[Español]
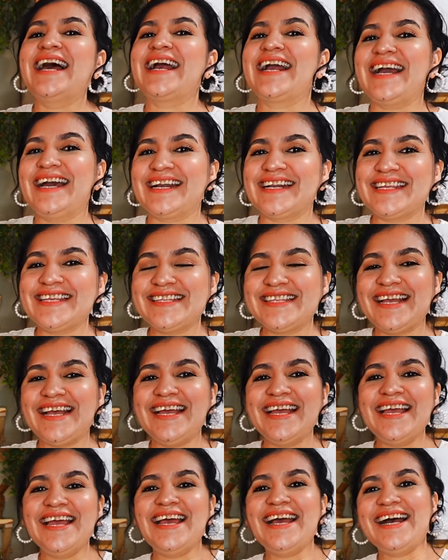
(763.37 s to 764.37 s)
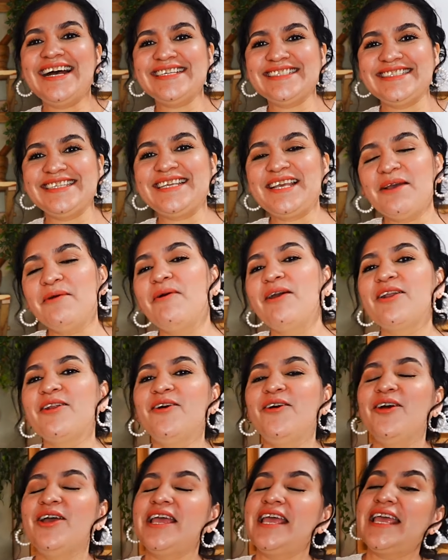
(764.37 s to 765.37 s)
la jarrita, así que
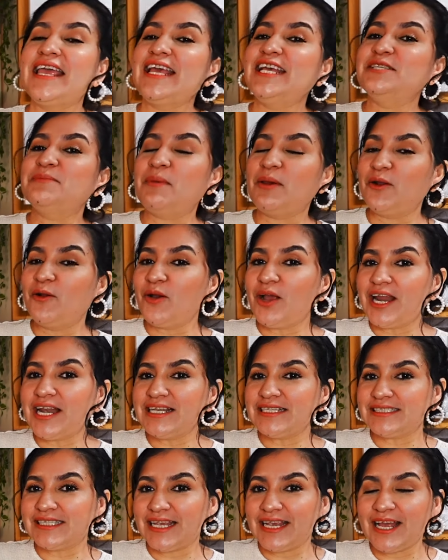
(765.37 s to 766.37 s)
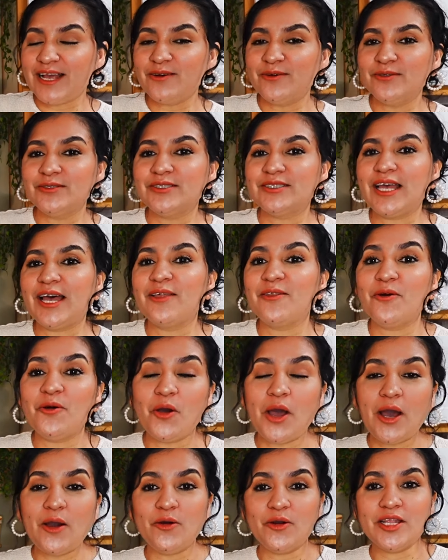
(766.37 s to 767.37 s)
bueno, espero que les haya gustado.
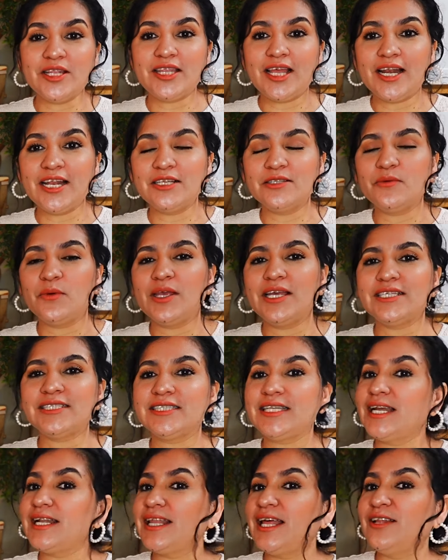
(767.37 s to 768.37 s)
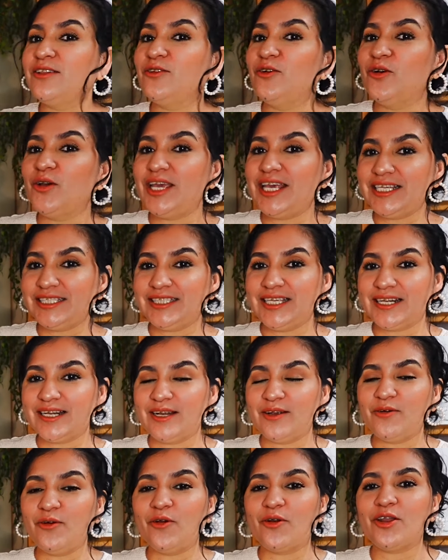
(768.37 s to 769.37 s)
Ahorita les voy a estar dando ese
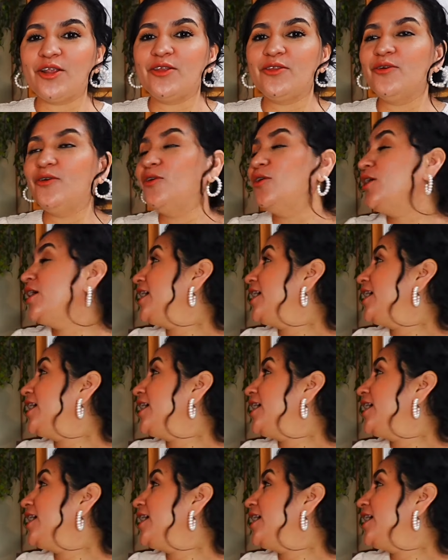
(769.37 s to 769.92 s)
recorrido